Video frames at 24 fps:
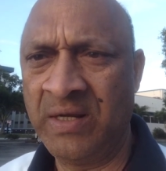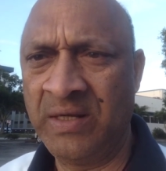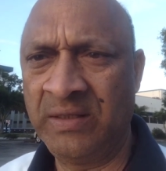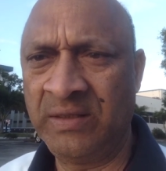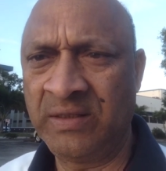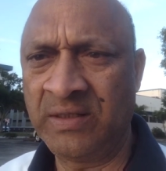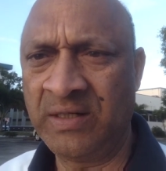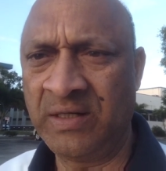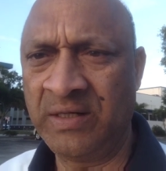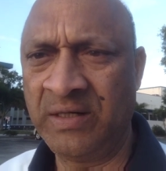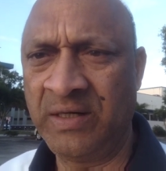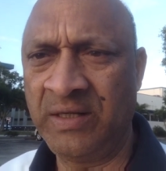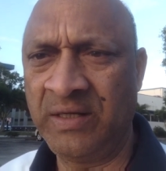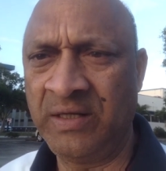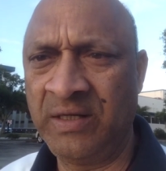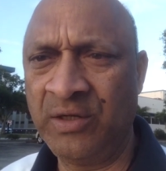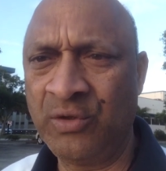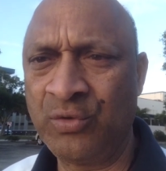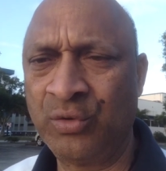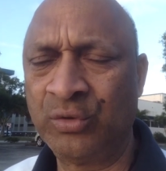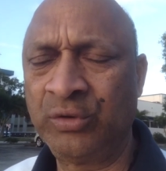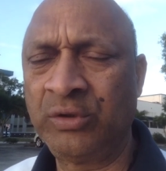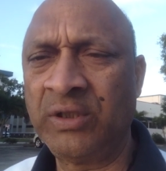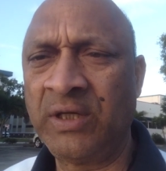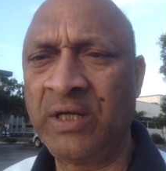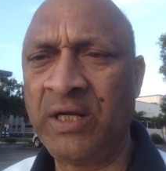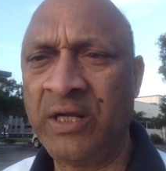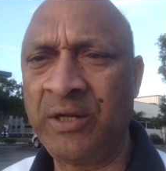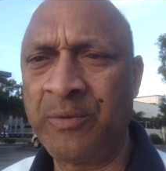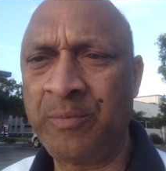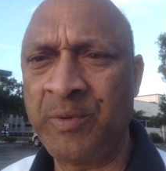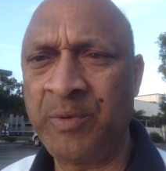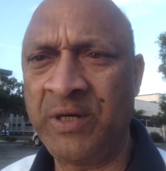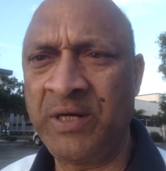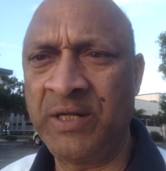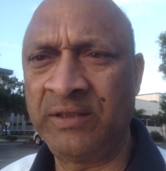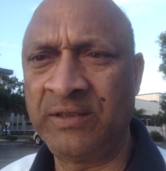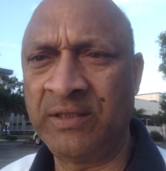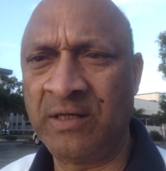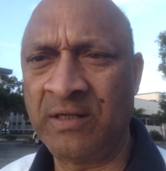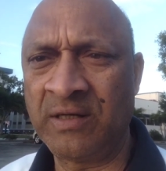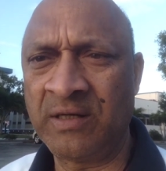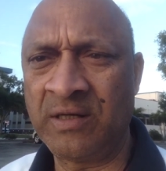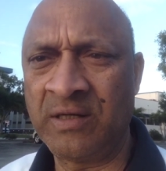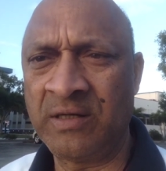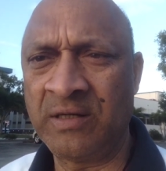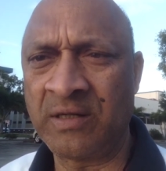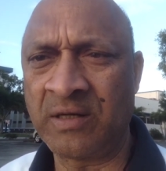ఎందుకంటే కొత్తగా ఏర్పడ్డ
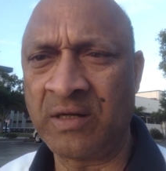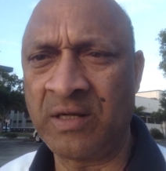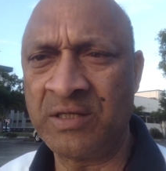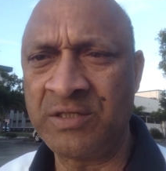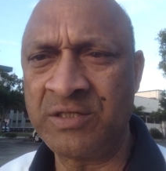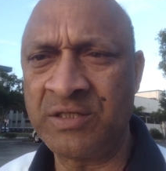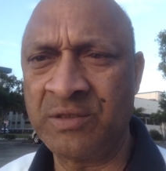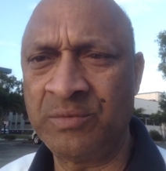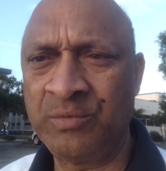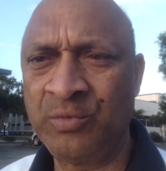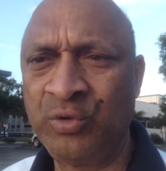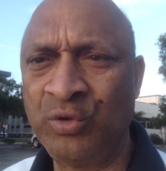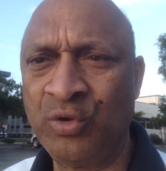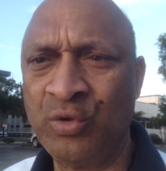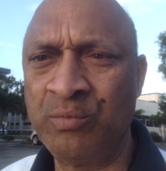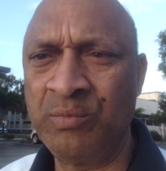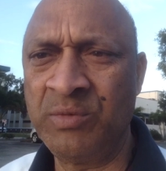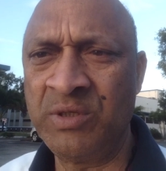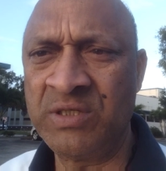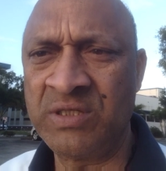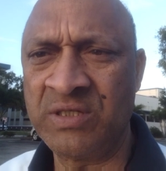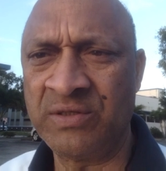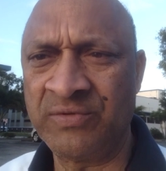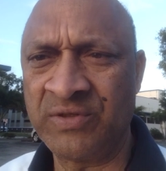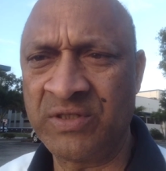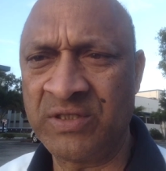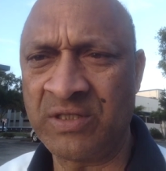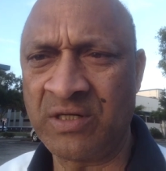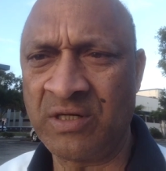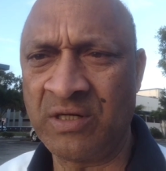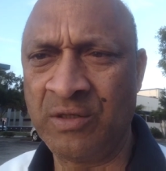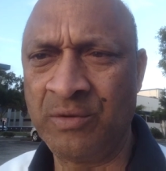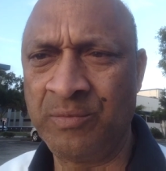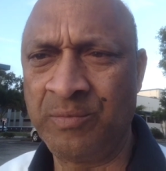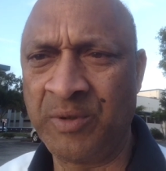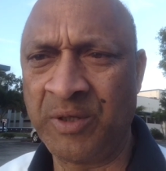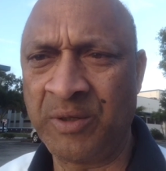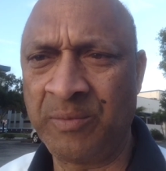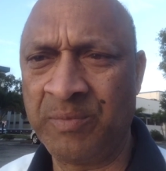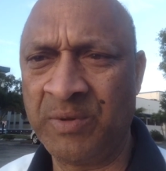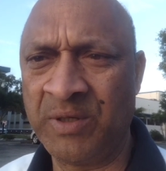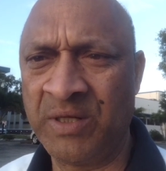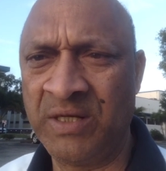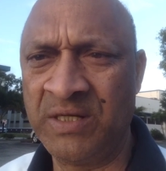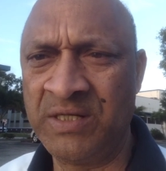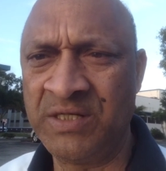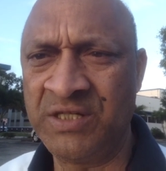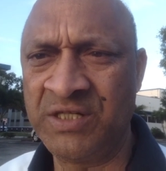తెలంగాణ రాష్ట్రము తొమ్మిది సంవత్సరాలు
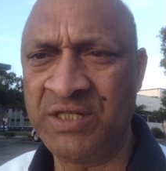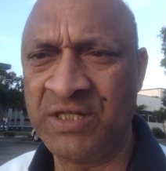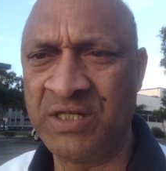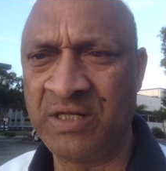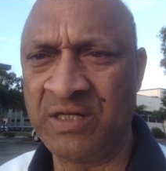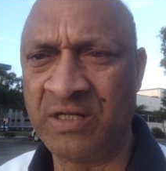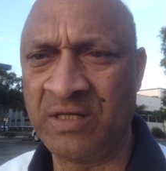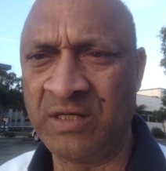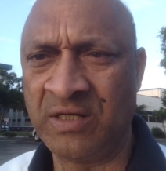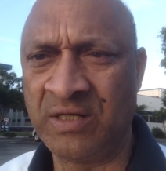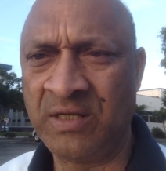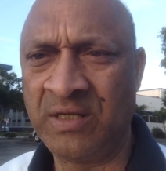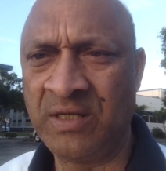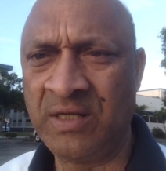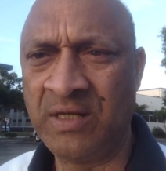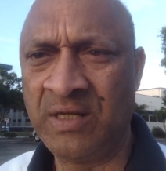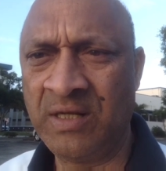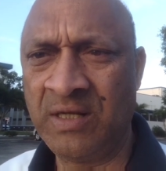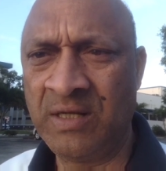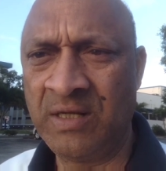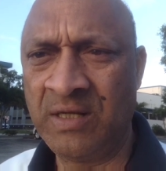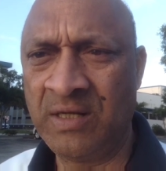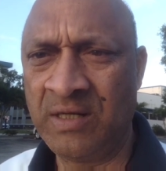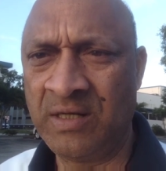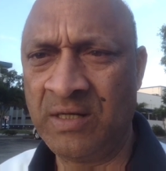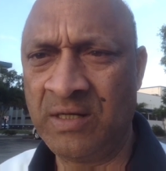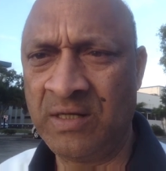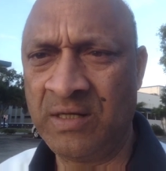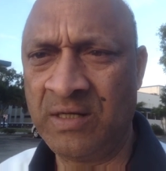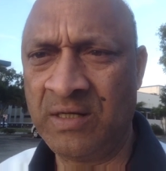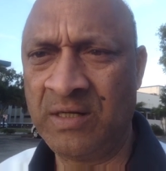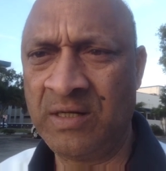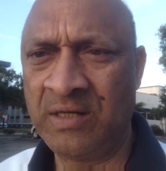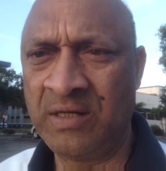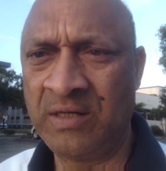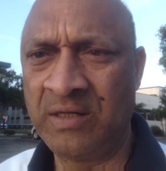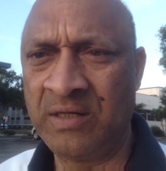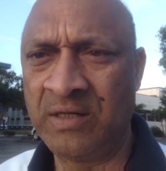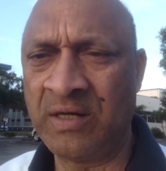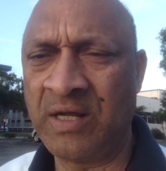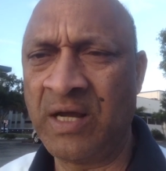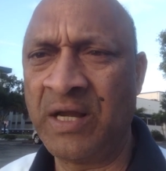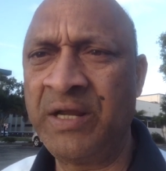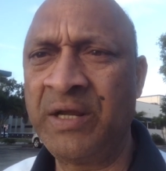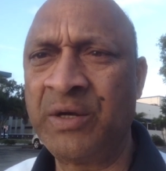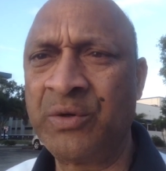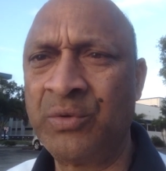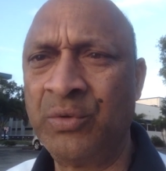పరిపాలించిన
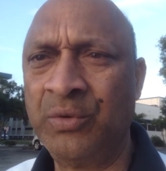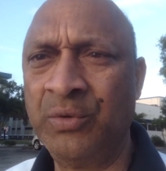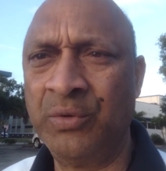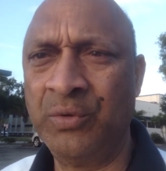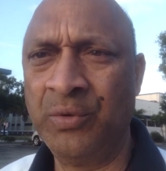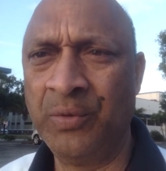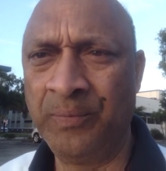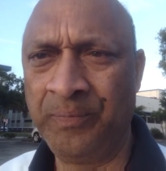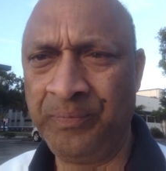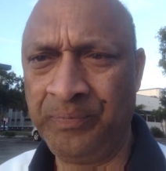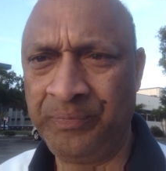నాయకుడు